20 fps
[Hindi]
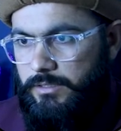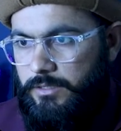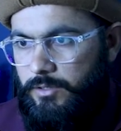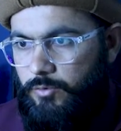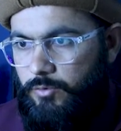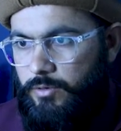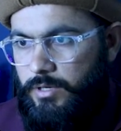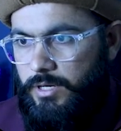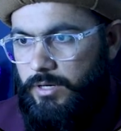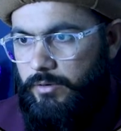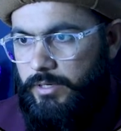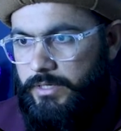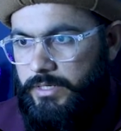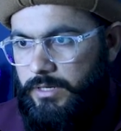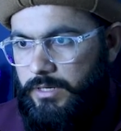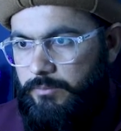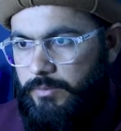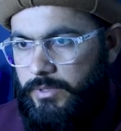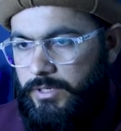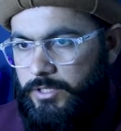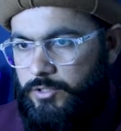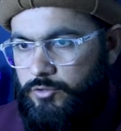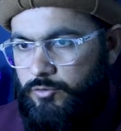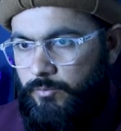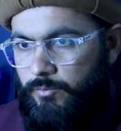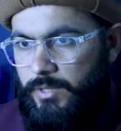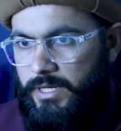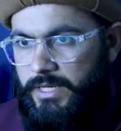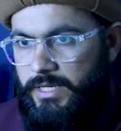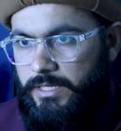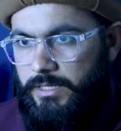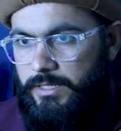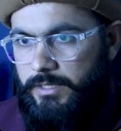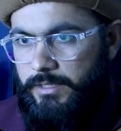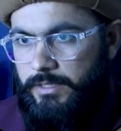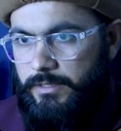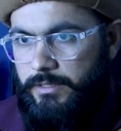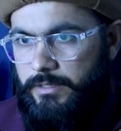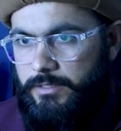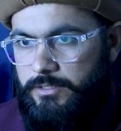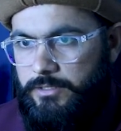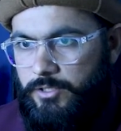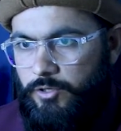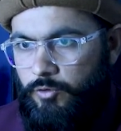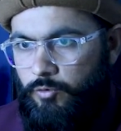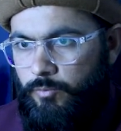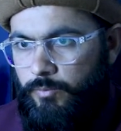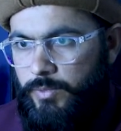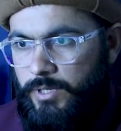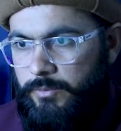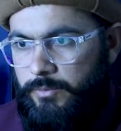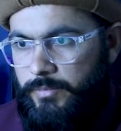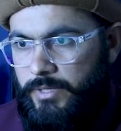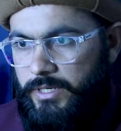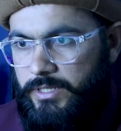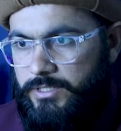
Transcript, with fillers: करूँगा और यहाँ पर ये जो ब्लैक हैं इसके ऊपर मैं